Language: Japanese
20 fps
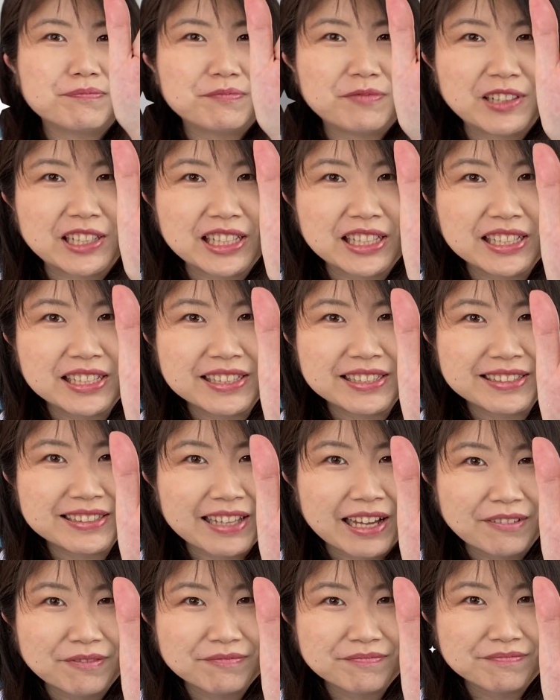B
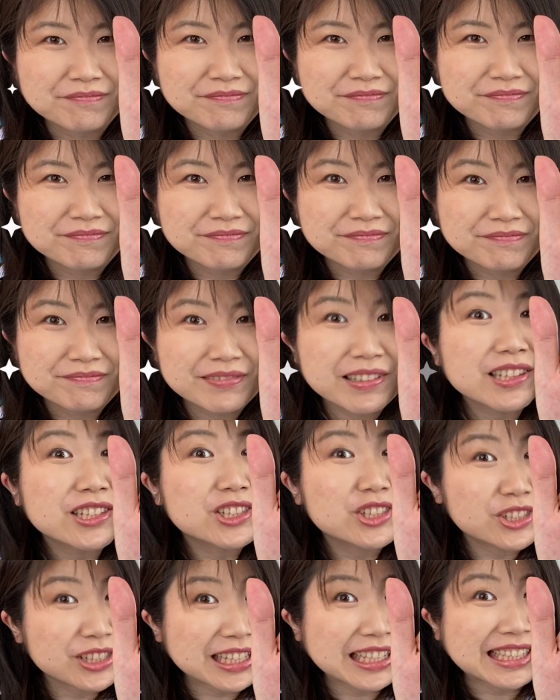さん
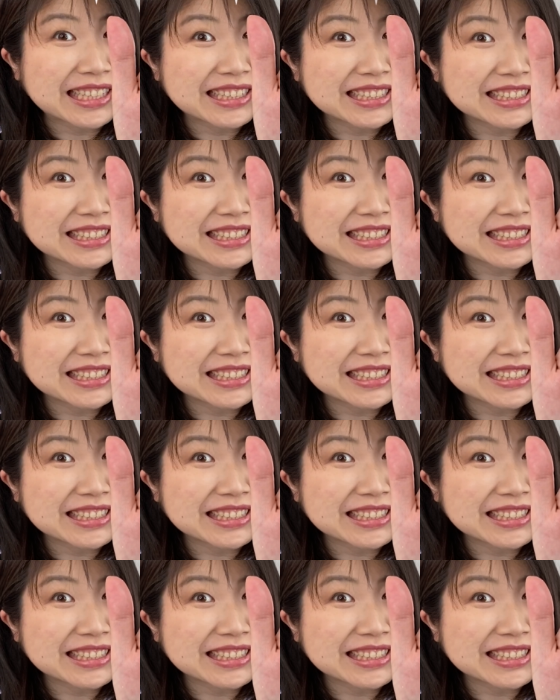次